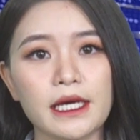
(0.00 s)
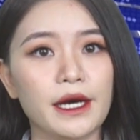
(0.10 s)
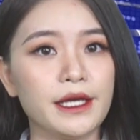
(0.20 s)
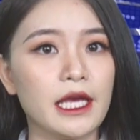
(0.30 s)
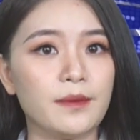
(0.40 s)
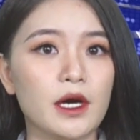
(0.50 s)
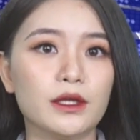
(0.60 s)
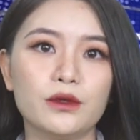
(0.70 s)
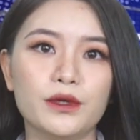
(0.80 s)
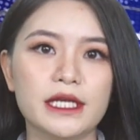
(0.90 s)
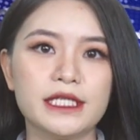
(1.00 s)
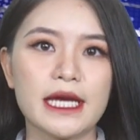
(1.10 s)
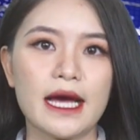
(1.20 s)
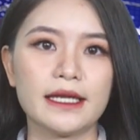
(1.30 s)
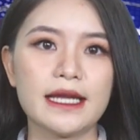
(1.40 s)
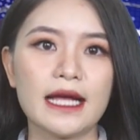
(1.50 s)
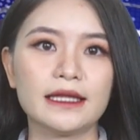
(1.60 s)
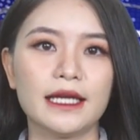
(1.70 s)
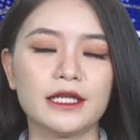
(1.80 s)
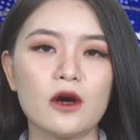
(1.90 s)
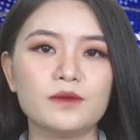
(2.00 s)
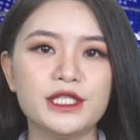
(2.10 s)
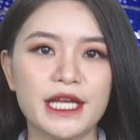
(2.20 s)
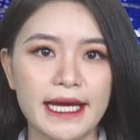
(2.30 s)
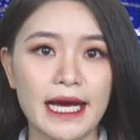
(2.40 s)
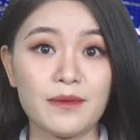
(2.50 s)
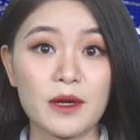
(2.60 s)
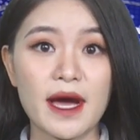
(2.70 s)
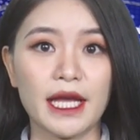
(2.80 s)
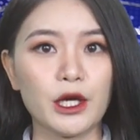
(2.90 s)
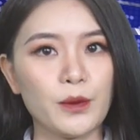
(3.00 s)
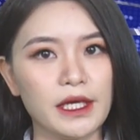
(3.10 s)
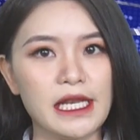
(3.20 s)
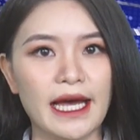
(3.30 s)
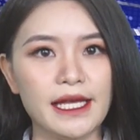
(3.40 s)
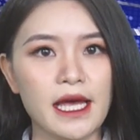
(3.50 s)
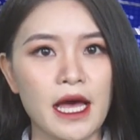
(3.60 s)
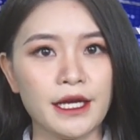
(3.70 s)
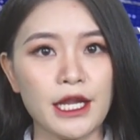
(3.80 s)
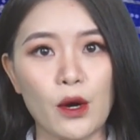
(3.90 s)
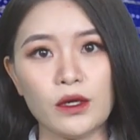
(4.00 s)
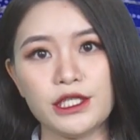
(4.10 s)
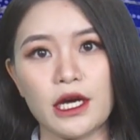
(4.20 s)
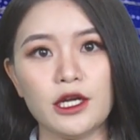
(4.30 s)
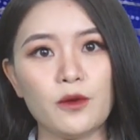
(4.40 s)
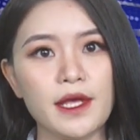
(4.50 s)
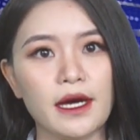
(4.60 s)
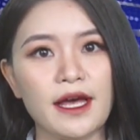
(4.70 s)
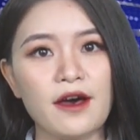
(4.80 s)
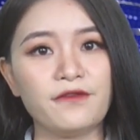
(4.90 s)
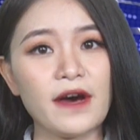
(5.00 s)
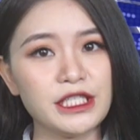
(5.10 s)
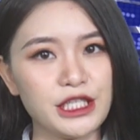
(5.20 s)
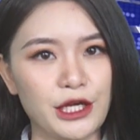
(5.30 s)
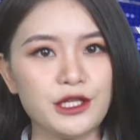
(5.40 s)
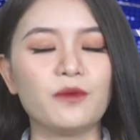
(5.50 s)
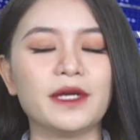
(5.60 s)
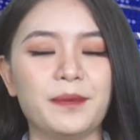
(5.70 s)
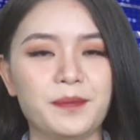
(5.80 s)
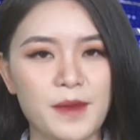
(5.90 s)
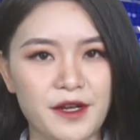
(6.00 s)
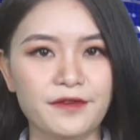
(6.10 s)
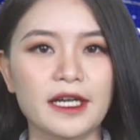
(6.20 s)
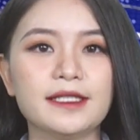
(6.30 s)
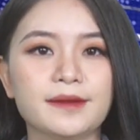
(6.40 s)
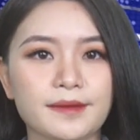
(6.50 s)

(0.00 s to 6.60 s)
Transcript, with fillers: khởi nghiệp ở Tunisia đã thành công triển khai máy bay không người lái để hỗ trợ nông dân phát triển nông nghiệp bền vững.